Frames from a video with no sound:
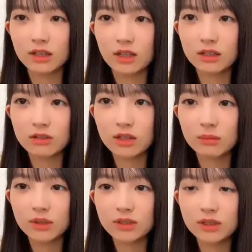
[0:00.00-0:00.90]
ありがとうござい
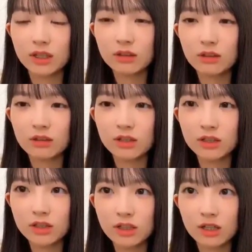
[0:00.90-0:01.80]
ますギフトくだ
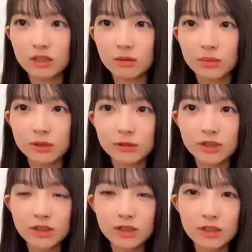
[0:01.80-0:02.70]
さった方コメントく
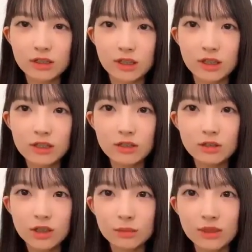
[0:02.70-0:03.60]
ださった方ありがとう
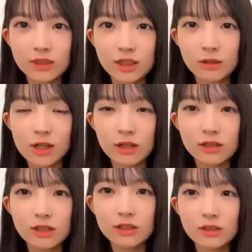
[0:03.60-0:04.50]
ございます
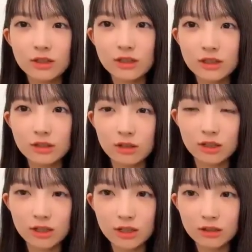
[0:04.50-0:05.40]
1578人の
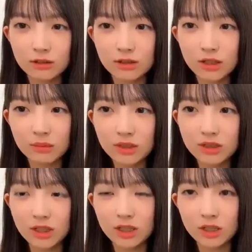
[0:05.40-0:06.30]
方ありがとうございます